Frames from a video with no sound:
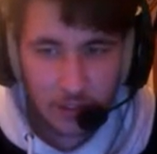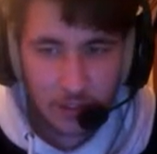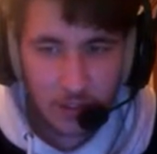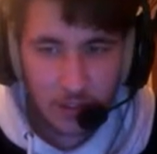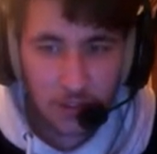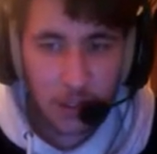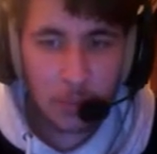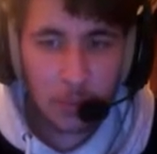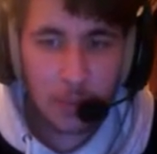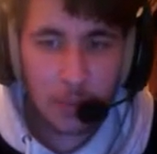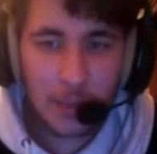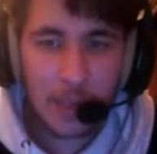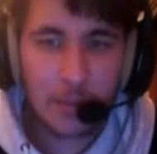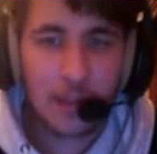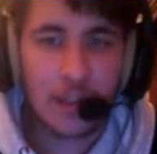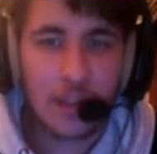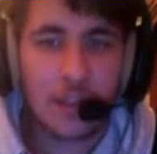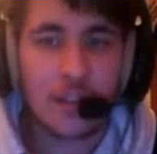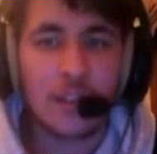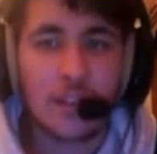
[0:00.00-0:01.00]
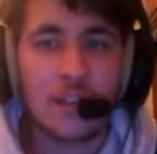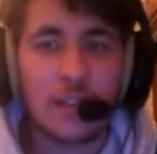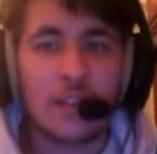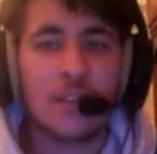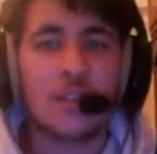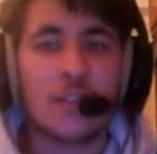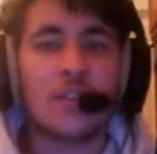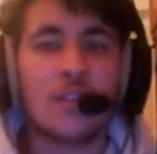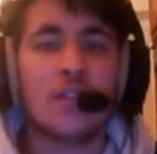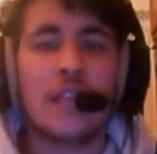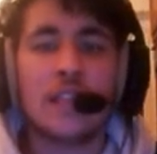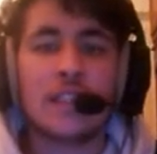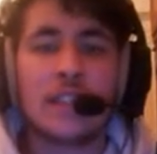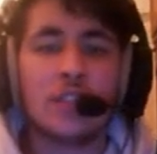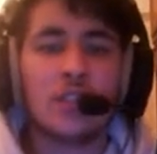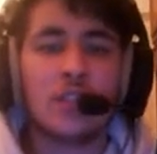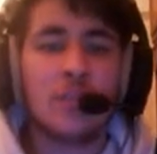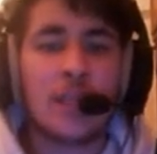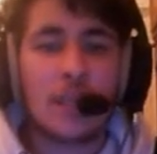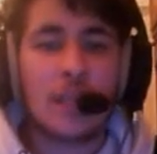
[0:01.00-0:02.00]
Il problema non è tanto
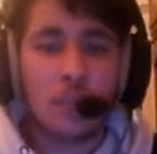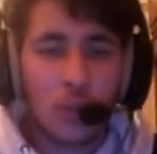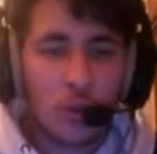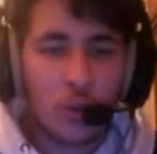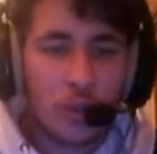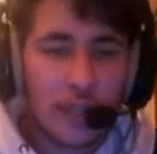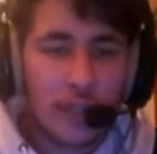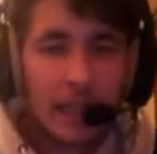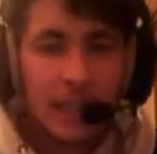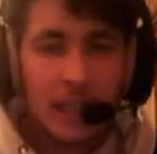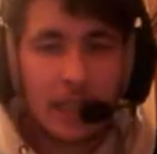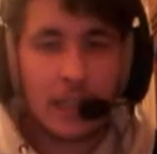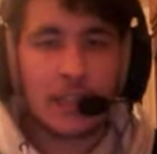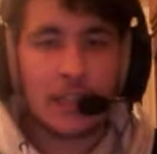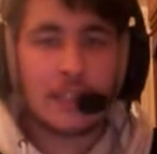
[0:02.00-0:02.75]
il Mega Brawler che